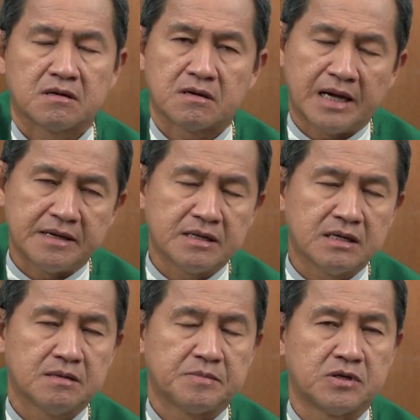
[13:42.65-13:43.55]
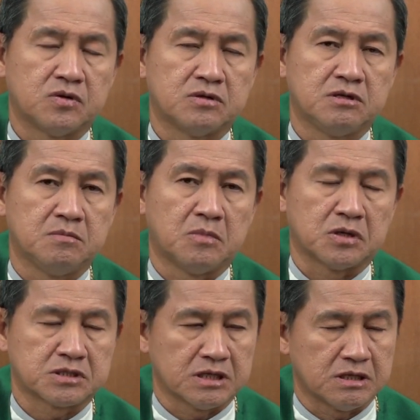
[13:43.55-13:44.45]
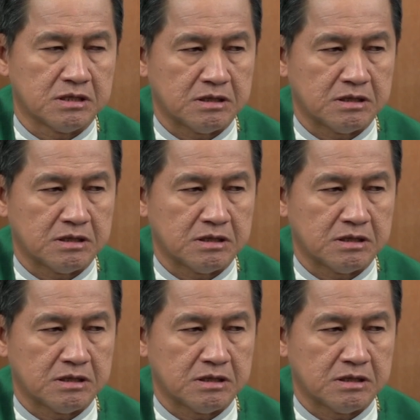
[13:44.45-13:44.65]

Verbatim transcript: ใครนะ เป็นคนที่เหมาะจะ